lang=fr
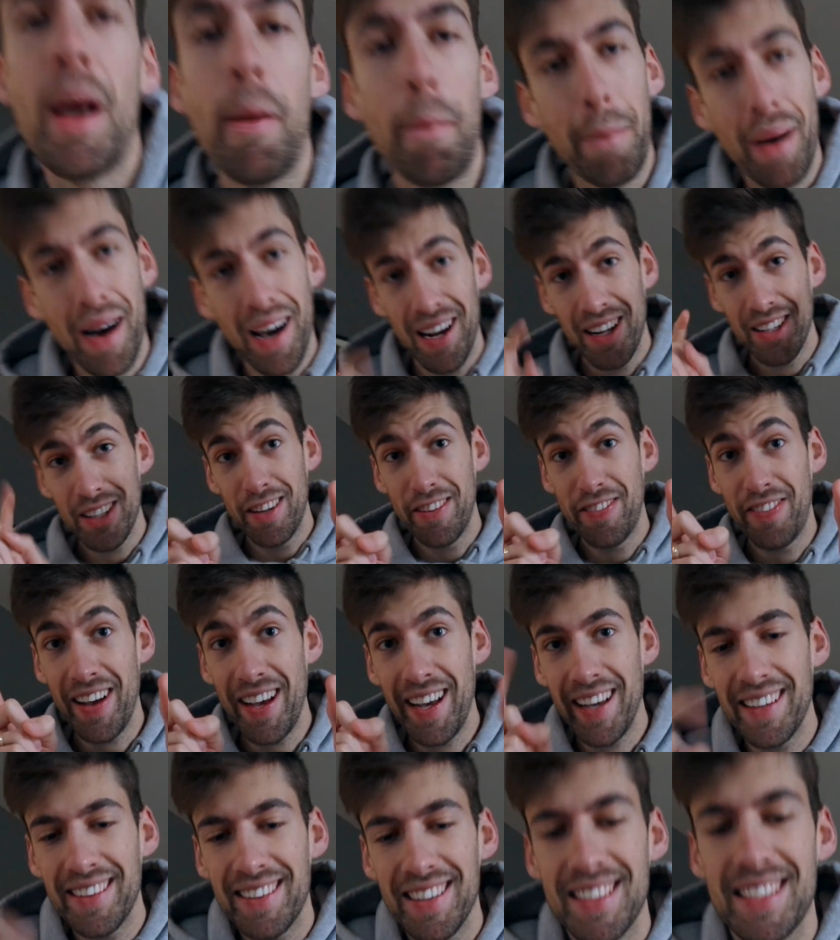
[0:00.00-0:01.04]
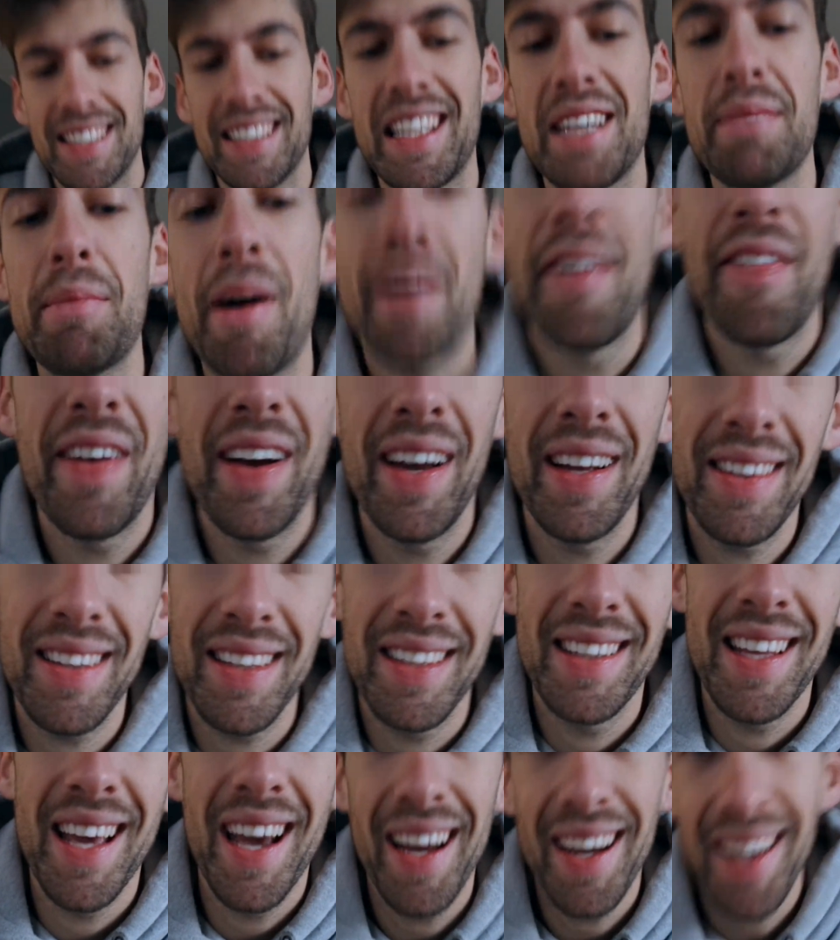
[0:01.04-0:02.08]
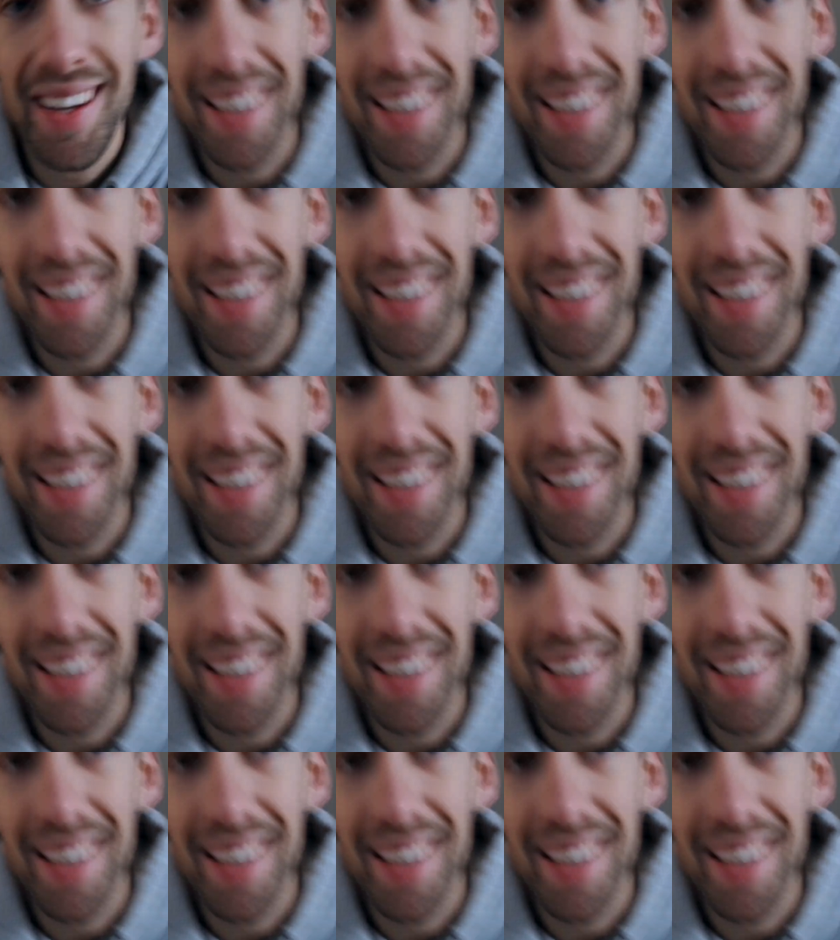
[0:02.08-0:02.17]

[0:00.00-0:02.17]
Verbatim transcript: parlant de fête, c'était ma fête hier,